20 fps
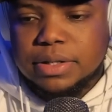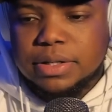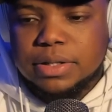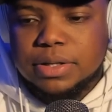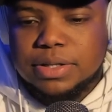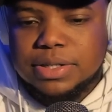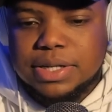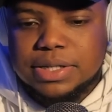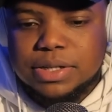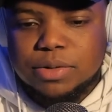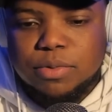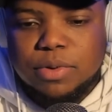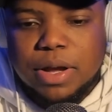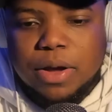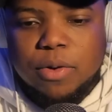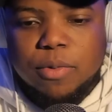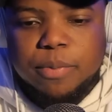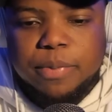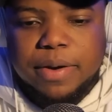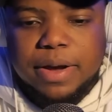Entonces
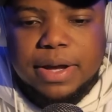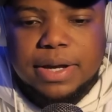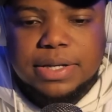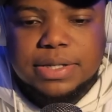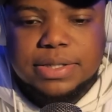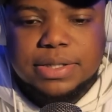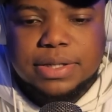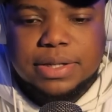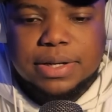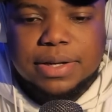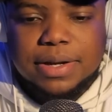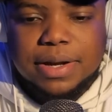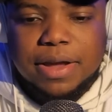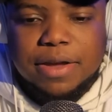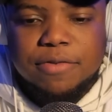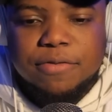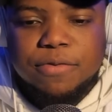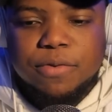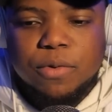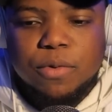es un, país
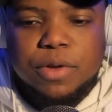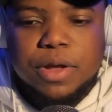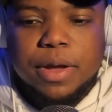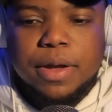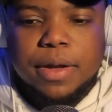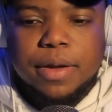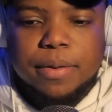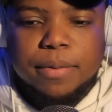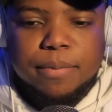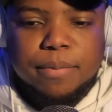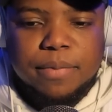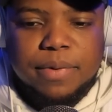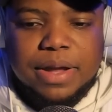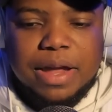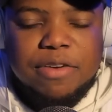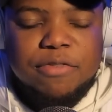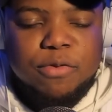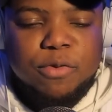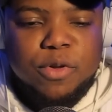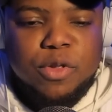que influye,
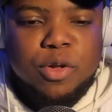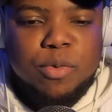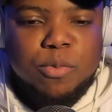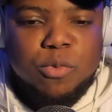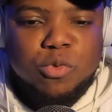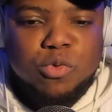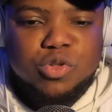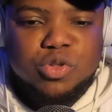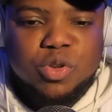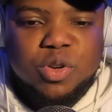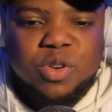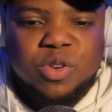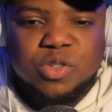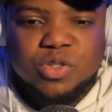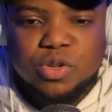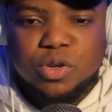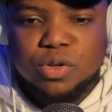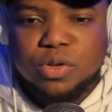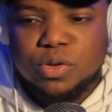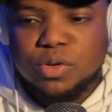que ha influido mucho en
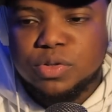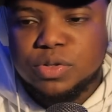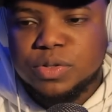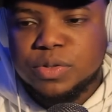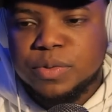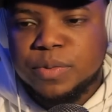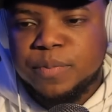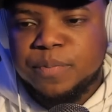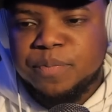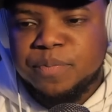nosotros.